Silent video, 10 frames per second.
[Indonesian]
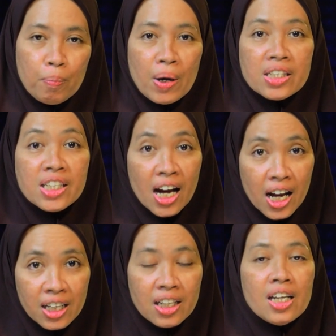
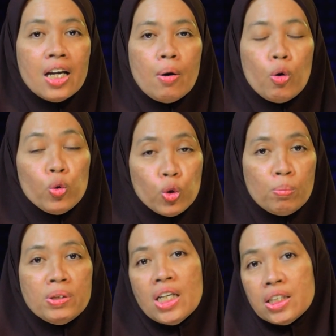perasaan
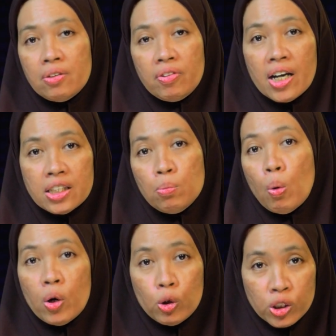untuk menjustifikasi
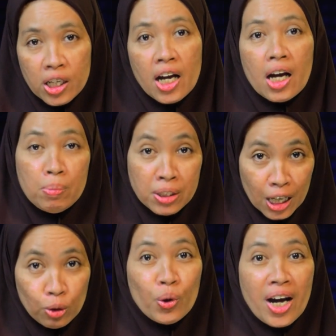bahwa dosen akan
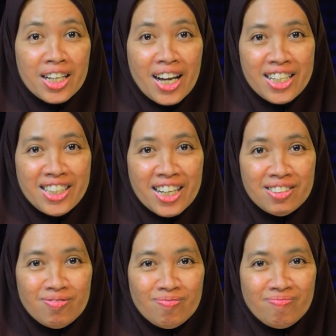menjatuhkan kalian.
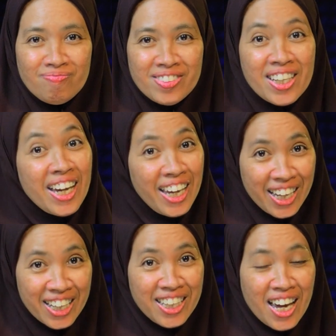
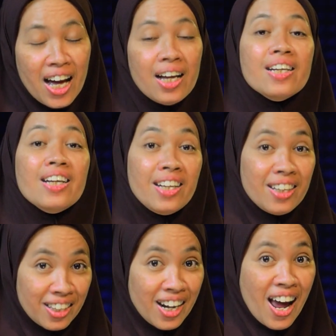Ingat ya,
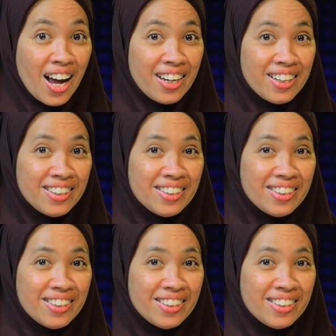tenang.